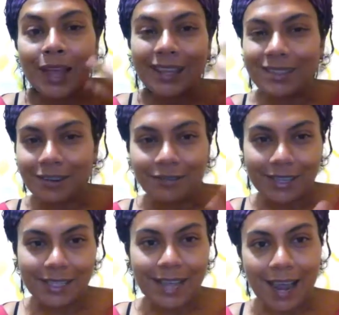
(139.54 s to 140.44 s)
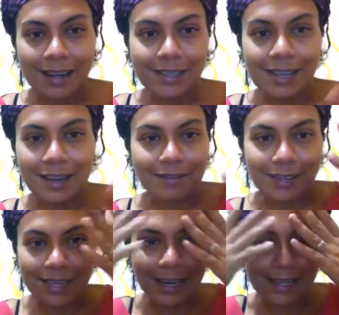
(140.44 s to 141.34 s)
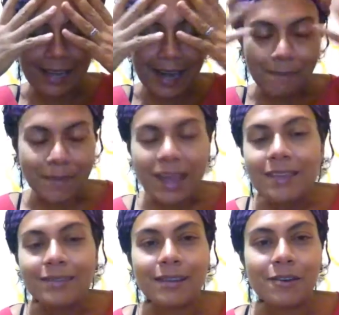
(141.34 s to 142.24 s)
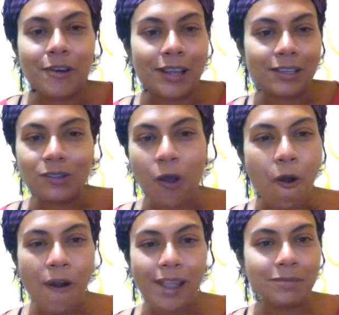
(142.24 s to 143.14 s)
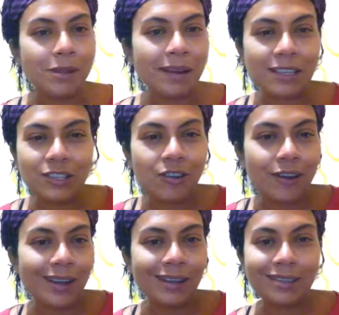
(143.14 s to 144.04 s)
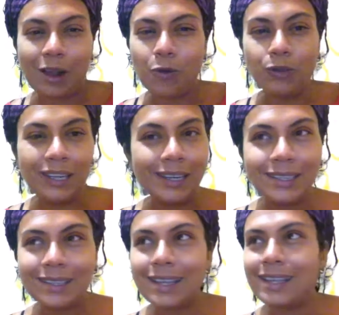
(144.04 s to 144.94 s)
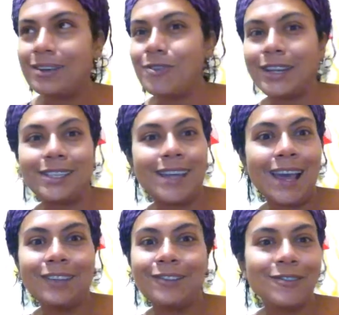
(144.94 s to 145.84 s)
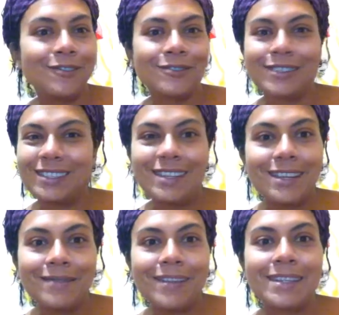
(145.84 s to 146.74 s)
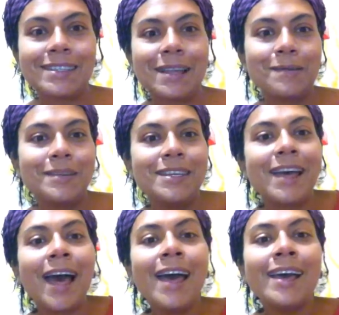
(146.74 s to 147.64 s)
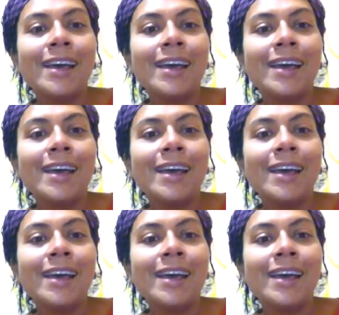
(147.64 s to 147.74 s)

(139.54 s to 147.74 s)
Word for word: es refrescarse, refrescarse la mente, el corazón, las vibraciones, sacudirse de lo que ya no nos sirve en esta vida